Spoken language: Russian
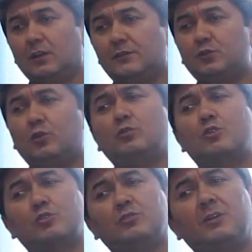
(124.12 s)
Все
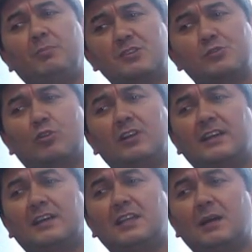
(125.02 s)
то, что ты
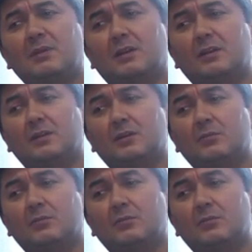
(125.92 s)
построил годами,